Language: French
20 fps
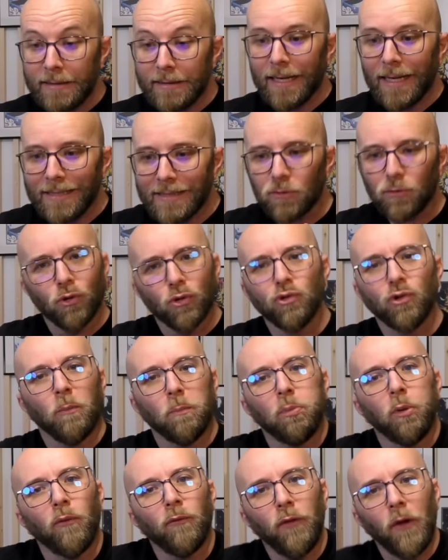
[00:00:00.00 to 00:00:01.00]
Qu'est-ce que je
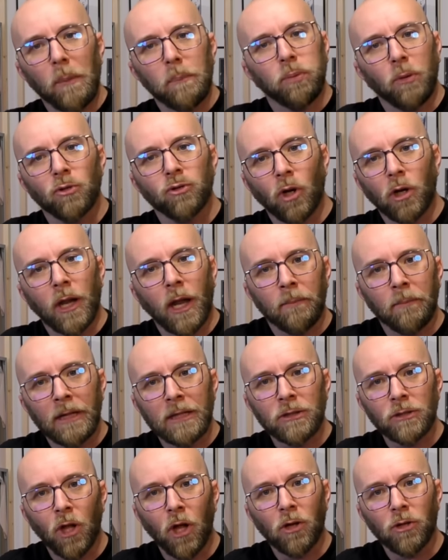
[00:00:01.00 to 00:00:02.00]
peux faire pendant la
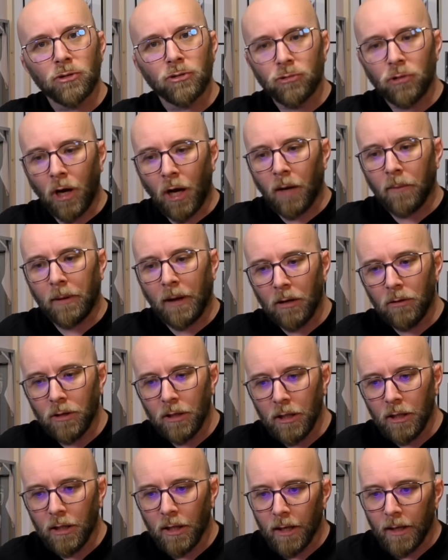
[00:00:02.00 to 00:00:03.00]
maintenance, tu vois ah, Bah
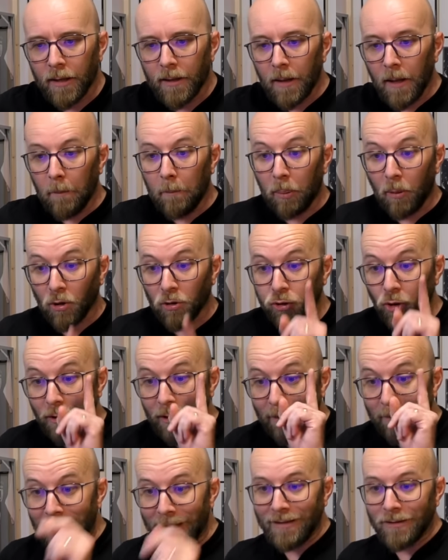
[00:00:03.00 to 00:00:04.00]
oui, pendant
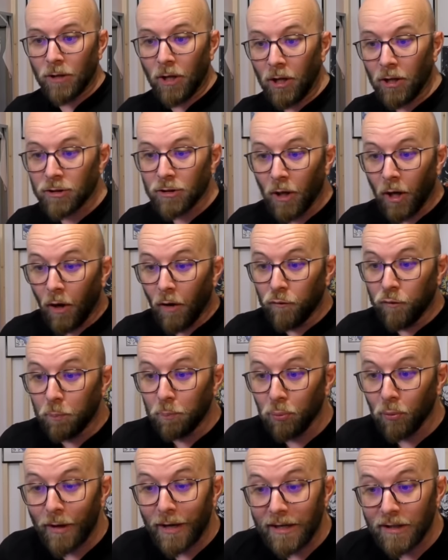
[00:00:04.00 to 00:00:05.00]
la maintenance, vous
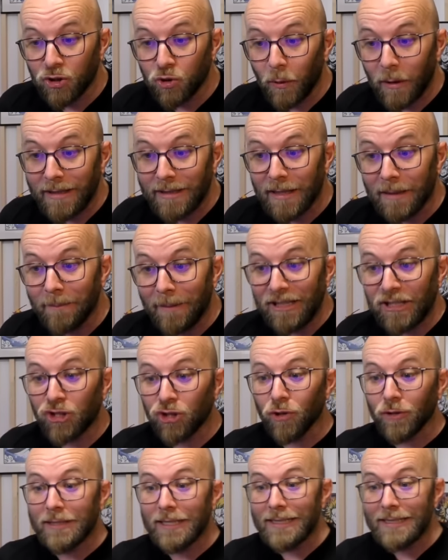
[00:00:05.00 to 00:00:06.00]
pourrez jouer des
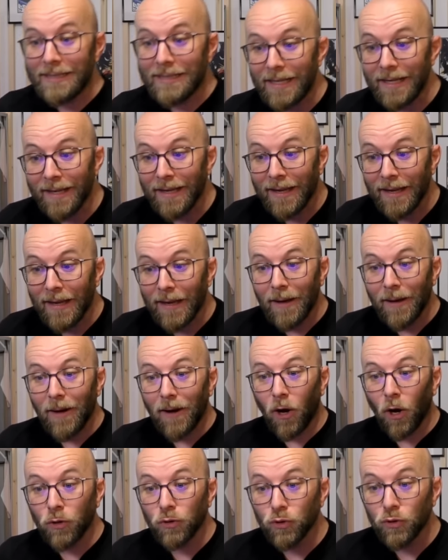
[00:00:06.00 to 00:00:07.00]
matchs d'essai
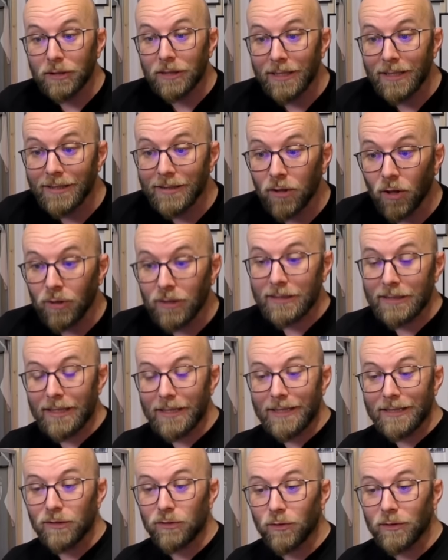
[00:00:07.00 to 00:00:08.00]
en utilisant une
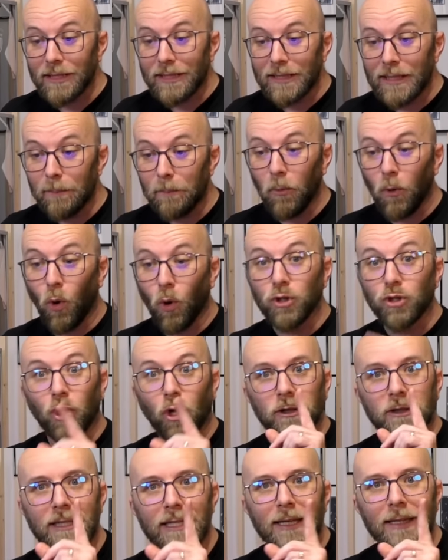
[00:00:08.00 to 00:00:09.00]
sélection d'équipes
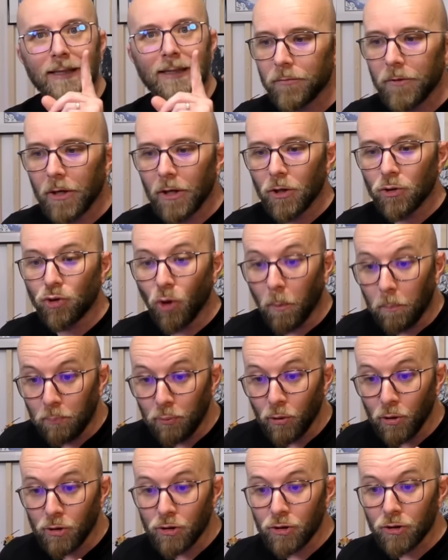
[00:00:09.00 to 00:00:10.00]
authentique. De
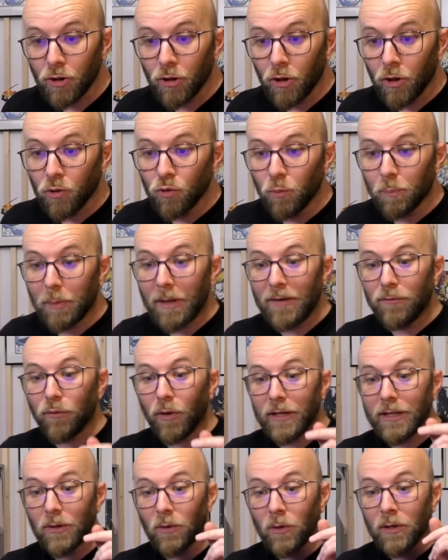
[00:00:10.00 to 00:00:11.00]
plus, nous
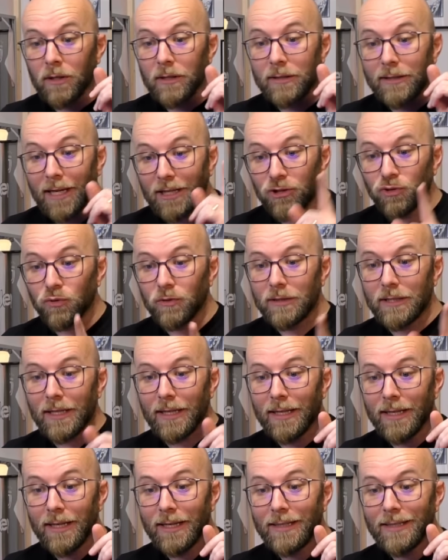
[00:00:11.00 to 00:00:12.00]
prévoyons
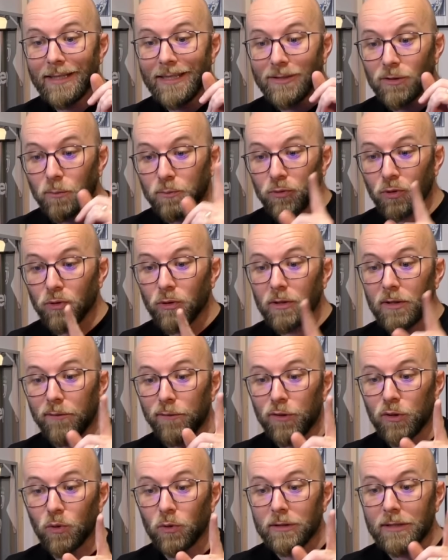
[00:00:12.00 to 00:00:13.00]
d'ajouter les options de
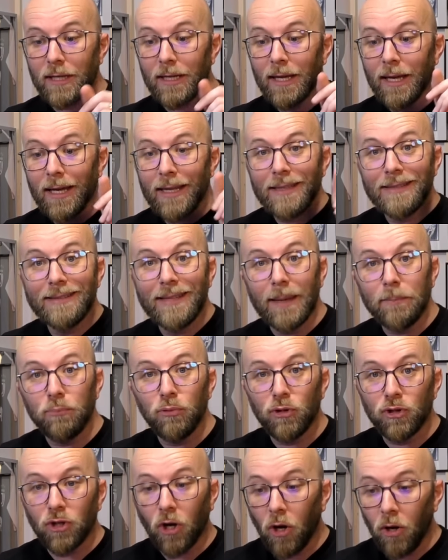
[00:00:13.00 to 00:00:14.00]
difficulté
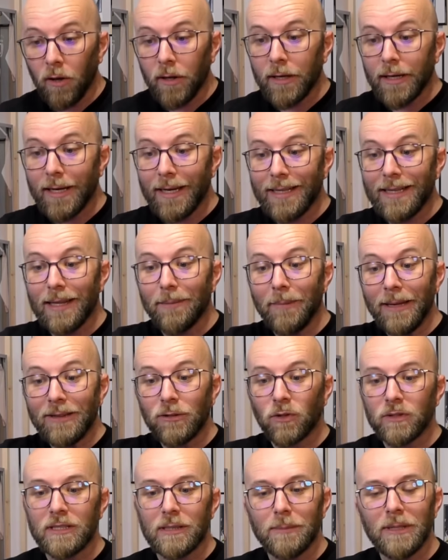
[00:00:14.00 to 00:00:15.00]
débutants et de les
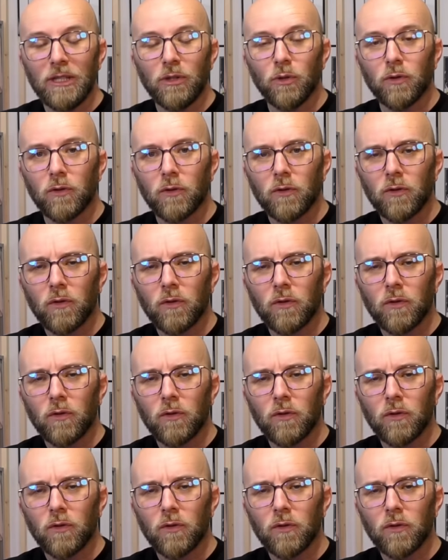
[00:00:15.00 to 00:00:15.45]
mettre en 10 minutes.